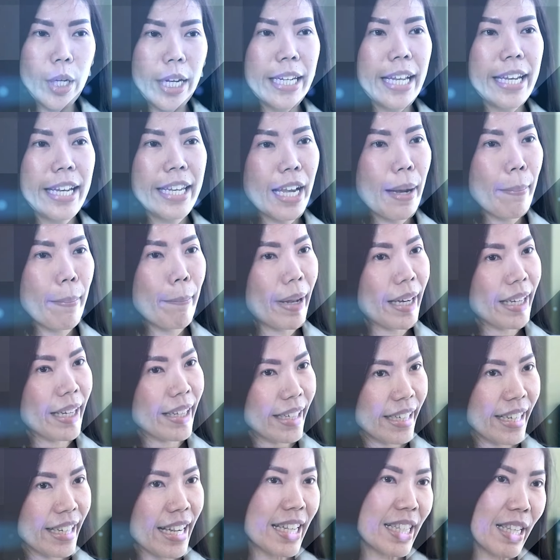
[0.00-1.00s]
e, mulai
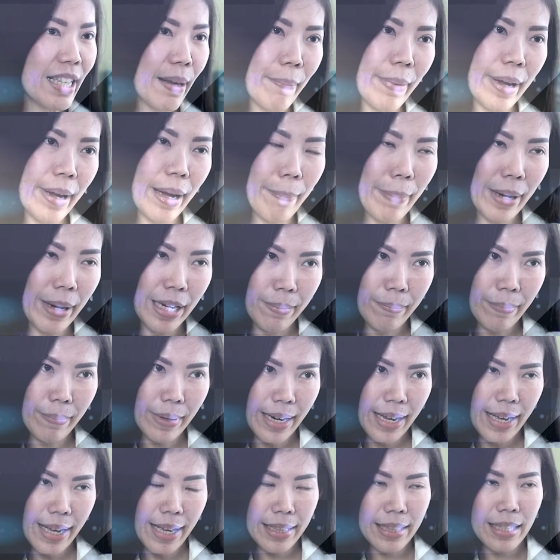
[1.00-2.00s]
dari yang paling ringan
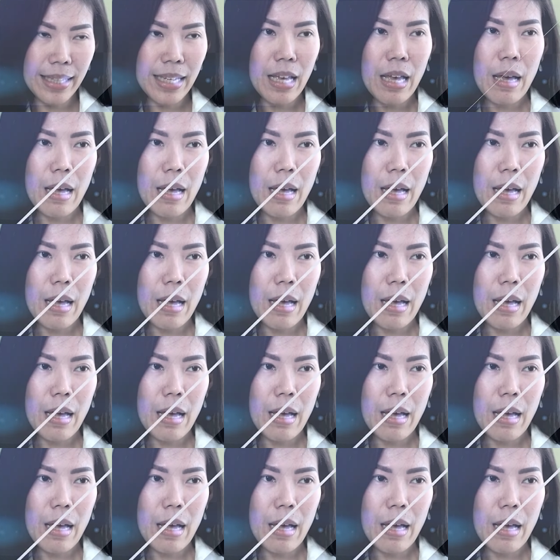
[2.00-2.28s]
sampai yang paling